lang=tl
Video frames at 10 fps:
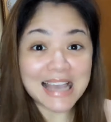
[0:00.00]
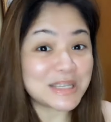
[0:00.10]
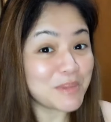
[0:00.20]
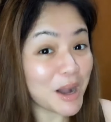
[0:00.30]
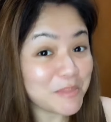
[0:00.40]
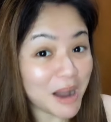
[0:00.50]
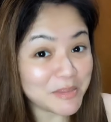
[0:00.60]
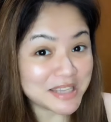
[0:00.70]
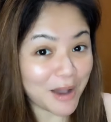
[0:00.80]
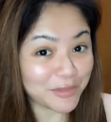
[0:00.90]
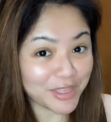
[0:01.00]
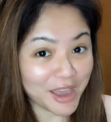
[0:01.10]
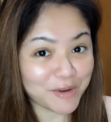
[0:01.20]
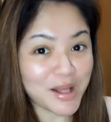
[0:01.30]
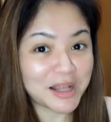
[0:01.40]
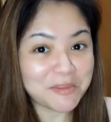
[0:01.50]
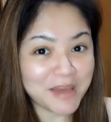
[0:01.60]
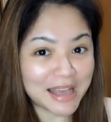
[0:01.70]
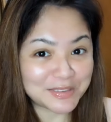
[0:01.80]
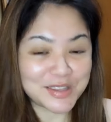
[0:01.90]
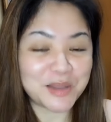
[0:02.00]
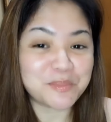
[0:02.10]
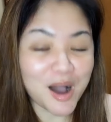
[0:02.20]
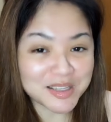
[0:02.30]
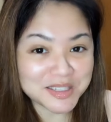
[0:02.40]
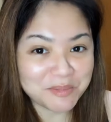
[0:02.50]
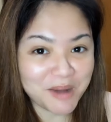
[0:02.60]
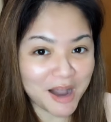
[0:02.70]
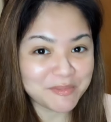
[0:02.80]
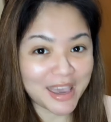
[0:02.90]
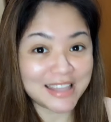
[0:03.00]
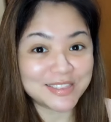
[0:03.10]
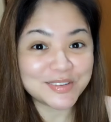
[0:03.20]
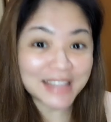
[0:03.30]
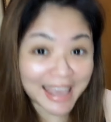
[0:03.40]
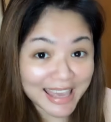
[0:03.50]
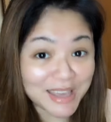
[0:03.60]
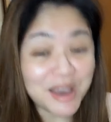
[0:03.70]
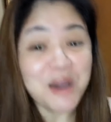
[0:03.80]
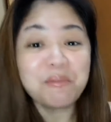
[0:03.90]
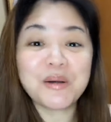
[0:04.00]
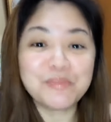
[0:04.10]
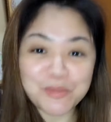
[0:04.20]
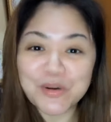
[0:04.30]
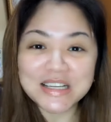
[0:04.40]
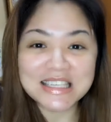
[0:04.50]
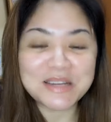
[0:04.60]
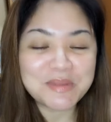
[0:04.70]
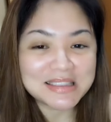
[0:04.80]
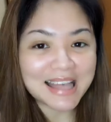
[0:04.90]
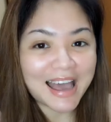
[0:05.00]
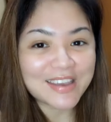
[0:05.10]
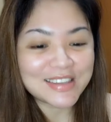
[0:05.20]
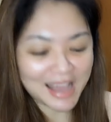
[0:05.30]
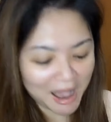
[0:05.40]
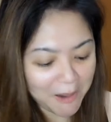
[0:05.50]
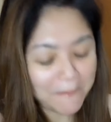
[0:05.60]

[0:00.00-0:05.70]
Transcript: sa mga mommies out there! Welcome back to the Unboxing Mom and today, magbubukas na naman tayo ng